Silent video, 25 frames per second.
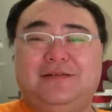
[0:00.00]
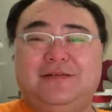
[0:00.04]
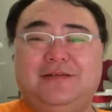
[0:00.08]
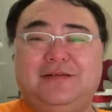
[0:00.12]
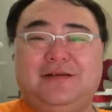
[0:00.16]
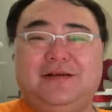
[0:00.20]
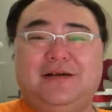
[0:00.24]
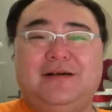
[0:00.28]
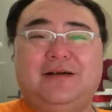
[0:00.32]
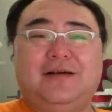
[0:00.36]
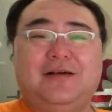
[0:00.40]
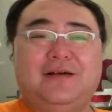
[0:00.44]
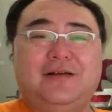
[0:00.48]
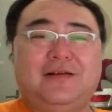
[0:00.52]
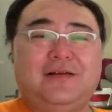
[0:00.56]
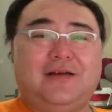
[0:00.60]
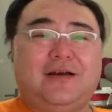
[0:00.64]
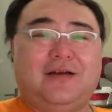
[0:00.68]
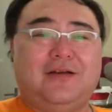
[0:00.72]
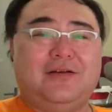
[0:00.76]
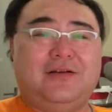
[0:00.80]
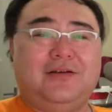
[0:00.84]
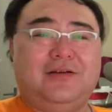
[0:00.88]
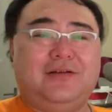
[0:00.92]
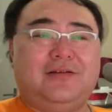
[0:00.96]
啊，
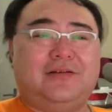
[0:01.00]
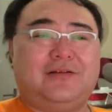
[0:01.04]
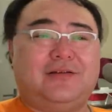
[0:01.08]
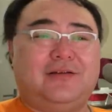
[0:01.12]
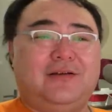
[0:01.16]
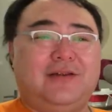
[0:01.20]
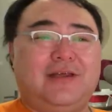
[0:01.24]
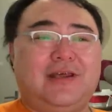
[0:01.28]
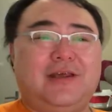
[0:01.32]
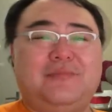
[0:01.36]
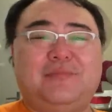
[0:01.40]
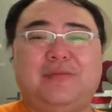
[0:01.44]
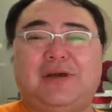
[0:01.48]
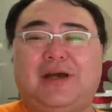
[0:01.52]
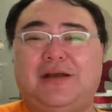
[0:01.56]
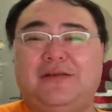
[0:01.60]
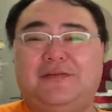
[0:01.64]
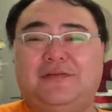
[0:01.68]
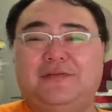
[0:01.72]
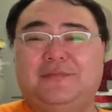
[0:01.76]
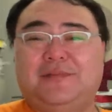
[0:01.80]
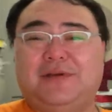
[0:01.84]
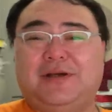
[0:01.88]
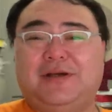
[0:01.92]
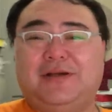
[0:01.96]
好像10天吧，
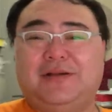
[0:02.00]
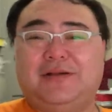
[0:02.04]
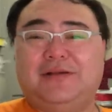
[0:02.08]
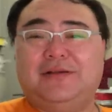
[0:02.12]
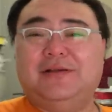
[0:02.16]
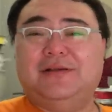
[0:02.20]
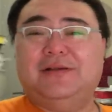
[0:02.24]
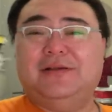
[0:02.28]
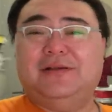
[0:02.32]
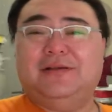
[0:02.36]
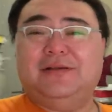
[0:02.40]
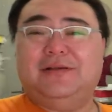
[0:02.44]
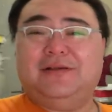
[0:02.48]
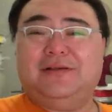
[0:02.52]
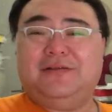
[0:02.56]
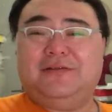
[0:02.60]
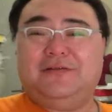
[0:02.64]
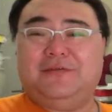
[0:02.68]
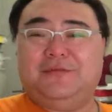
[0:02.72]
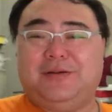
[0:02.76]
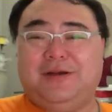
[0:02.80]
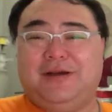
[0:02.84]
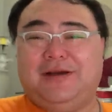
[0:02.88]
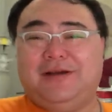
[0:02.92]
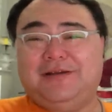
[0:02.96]
就
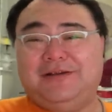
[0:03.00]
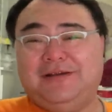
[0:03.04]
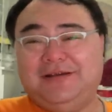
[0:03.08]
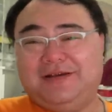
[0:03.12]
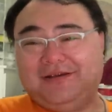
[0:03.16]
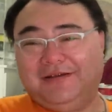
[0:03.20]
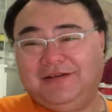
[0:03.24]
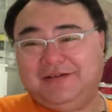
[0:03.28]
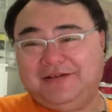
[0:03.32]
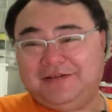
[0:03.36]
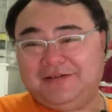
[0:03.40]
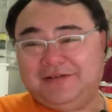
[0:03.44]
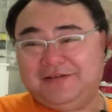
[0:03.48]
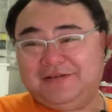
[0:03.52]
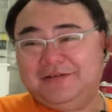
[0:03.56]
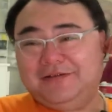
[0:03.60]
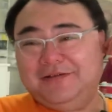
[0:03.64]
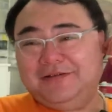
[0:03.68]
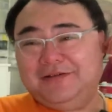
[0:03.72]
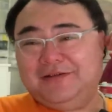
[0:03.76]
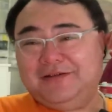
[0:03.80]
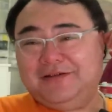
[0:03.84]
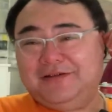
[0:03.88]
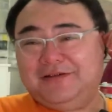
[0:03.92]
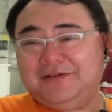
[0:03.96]
把这个
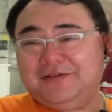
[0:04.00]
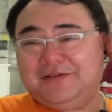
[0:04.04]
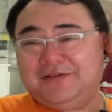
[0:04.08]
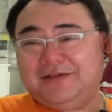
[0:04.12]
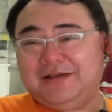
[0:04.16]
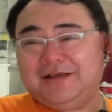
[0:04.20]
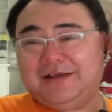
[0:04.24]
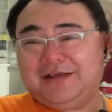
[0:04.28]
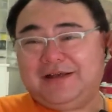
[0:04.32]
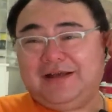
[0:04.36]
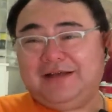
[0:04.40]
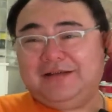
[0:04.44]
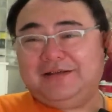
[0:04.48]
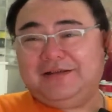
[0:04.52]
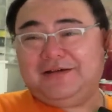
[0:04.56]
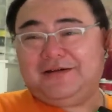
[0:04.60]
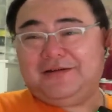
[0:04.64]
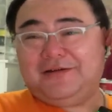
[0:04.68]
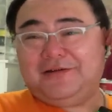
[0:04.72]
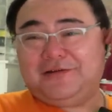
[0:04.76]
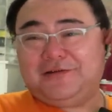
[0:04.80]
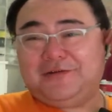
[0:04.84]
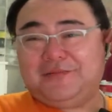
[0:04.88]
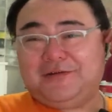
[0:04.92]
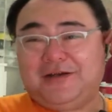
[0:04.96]
和珅给干
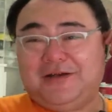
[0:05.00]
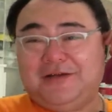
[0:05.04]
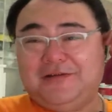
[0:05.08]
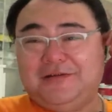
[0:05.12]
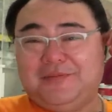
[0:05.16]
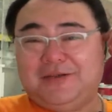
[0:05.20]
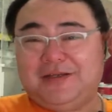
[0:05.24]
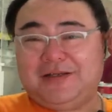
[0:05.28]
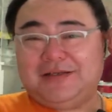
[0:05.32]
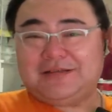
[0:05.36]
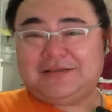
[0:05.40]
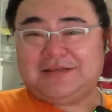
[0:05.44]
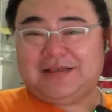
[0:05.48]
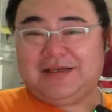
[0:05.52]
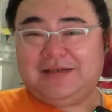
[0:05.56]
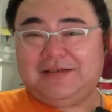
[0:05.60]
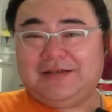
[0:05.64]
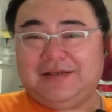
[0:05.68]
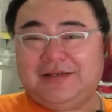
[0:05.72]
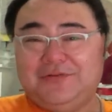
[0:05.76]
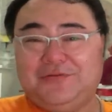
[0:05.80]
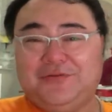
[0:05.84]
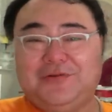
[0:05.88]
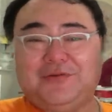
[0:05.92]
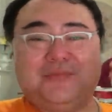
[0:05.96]
掉了，对吧？而且把他财
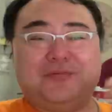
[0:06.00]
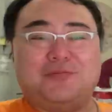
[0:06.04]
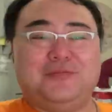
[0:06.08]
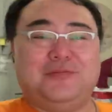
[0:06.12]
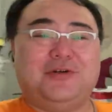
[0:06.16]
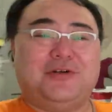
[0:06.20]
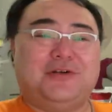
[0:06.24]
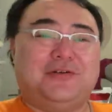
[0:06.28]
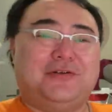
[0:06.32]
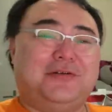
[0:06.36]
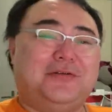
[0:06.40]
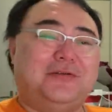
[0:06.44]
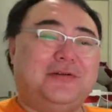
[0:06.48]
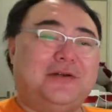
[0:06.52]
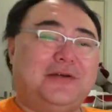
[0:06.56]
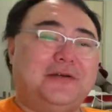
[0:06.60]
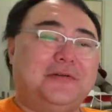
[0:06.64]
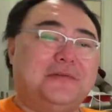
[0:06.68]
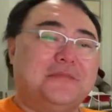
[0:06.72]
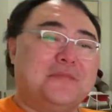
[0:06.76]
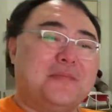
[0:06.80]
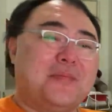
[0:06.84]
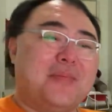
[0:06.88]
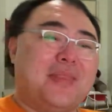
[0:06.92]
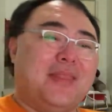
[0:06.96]
产全部没收了。
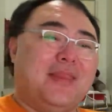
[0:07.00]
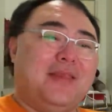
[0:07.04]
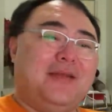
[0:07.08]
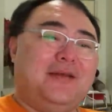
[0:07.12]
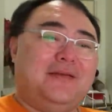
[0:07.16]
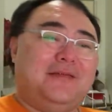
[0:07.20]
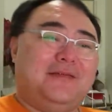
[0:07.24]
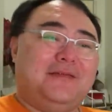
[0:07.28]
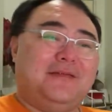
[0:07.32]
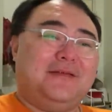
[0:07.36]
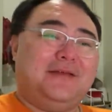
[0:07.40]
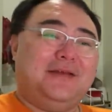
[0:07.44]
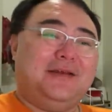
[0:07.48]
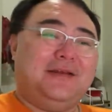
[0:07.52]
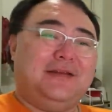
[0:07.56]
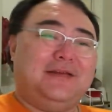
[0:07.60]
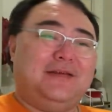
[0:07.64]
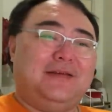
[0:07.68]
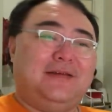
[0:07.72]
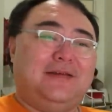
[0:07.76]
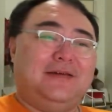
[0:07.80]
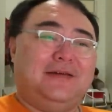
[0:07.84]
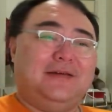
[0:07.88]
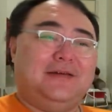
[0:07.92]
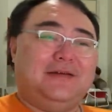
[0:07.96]
所以
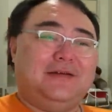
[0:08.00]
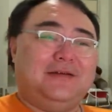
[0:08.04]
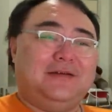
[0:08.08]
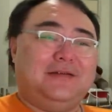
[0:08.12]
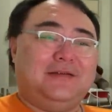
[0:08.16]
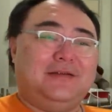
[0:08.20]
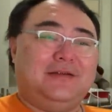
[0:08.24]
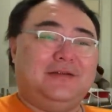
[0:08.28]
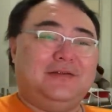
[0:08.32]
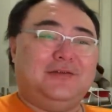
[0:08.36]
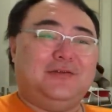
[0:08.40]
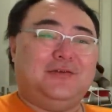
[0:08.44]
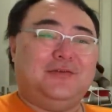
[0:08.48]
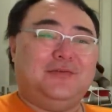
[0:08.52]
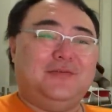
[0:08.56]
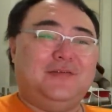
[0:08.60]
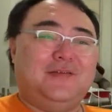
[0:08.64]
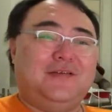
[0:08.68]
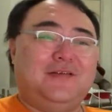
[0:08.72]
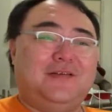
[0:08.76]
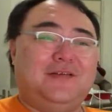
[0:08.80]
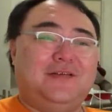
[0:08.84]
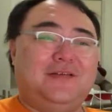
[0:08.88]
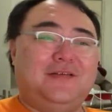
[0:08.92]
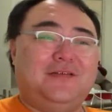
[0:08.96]
这个邓通
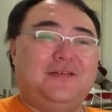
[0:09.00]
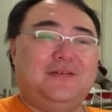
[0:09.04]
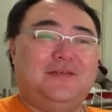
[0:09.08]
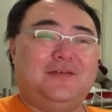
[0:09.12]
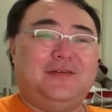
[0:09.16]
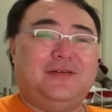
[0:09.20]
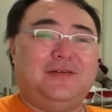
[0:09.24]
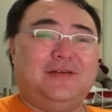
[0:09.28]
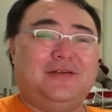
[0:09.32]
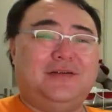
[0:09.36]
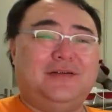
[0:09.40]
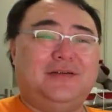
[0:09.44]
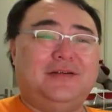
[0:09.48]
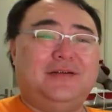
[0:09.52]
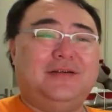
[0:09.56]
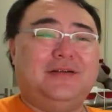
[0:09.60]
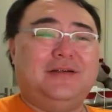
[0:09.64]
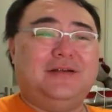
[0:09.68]
其实就是